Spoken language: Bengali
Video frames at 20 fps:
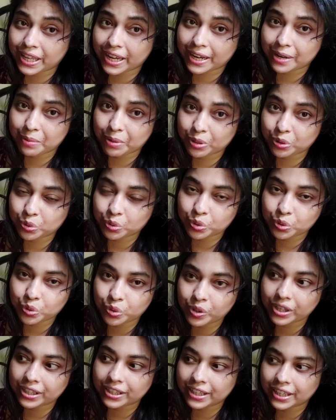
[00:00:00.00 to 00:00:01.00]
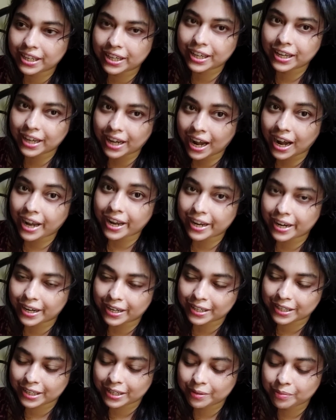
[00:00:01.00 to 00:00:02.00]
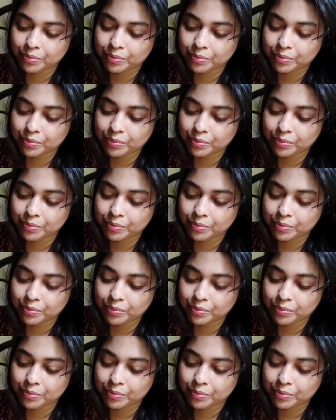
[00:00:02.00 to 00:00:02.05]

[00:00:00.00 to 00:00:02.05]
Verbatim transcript: দেখে মানে দুজন দুজনকে দেখে খায় আর কি